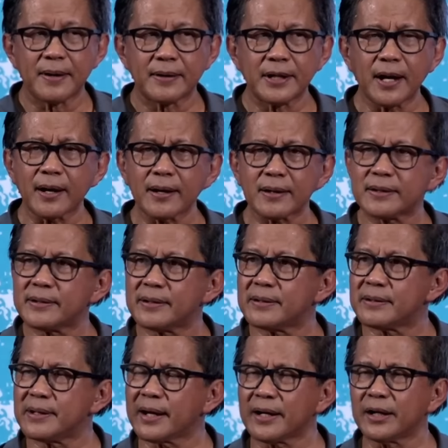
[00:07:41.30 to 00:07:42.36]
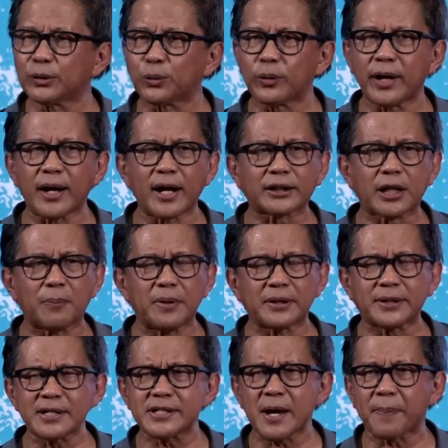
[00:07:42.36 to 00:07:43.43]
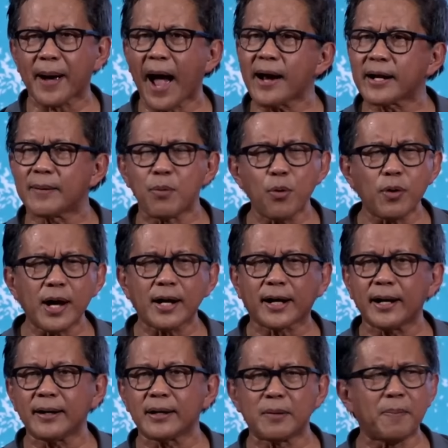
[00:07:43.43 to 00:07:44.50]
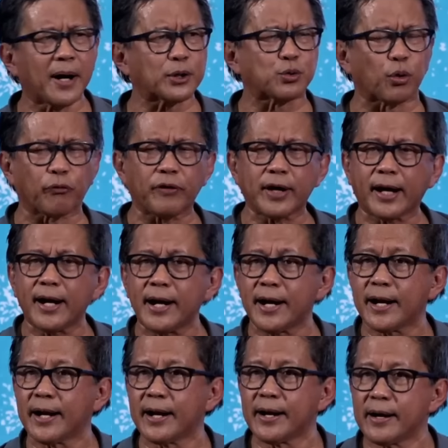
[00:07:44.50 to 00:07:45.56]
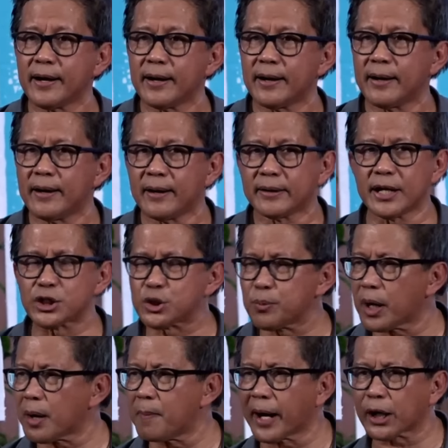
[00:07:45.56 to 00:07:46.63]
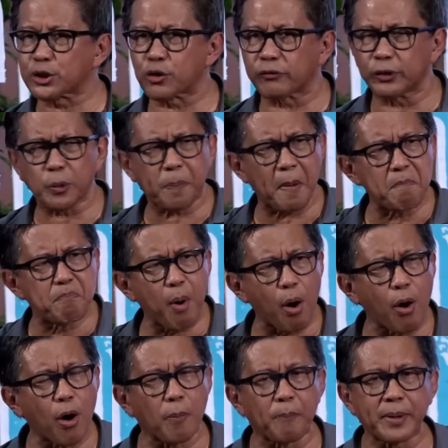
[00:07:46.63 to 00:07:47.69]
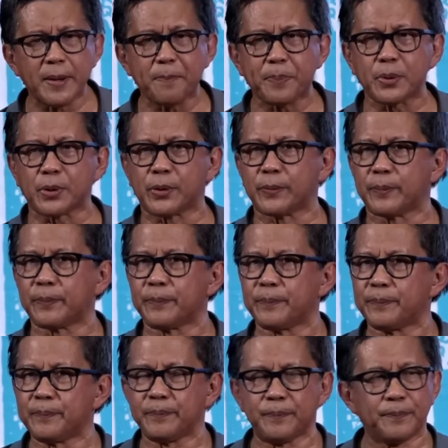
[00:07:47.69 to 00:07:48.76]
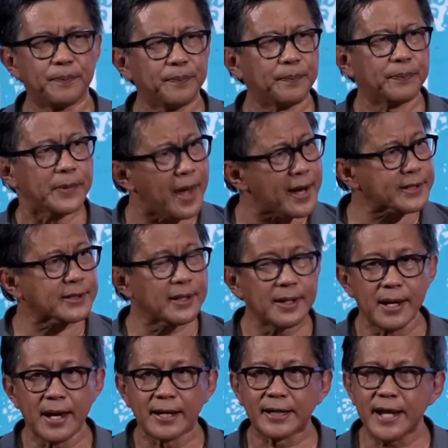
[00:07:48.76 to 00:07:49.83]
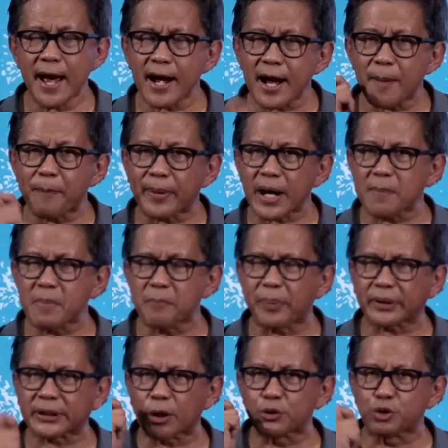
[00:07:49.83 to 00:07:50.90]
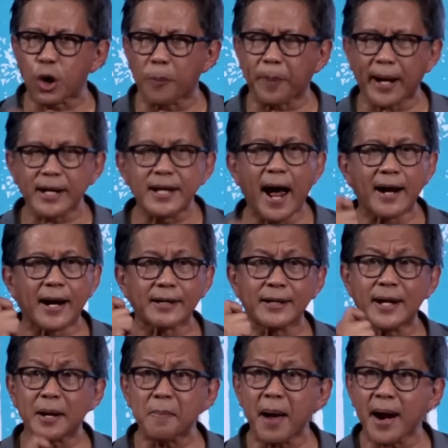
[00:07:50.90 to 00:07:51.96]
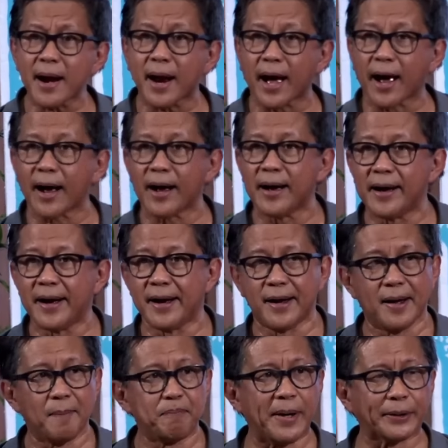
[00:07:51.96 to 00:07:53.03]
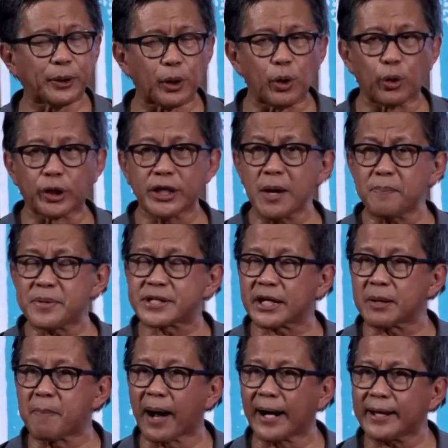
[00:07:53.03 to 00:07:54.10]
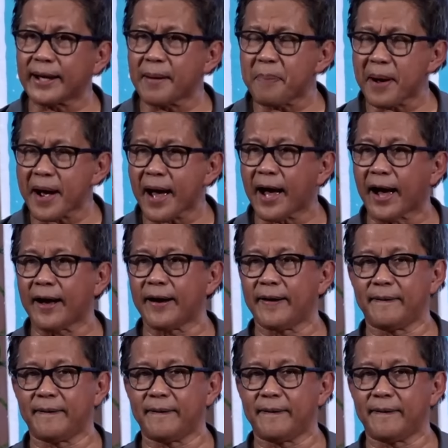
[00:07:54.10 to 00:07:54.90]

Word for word: Yang yang nentuin elektabilitas siapa? Anda bukan kan? Lembaga survei kan? Dan semua lembaga survei itu pembohong, penipu. Yes, dia nggak pernah mempertanggungjawabkan dananya dari mana. Metodologinya bisa dibalik apa enggak?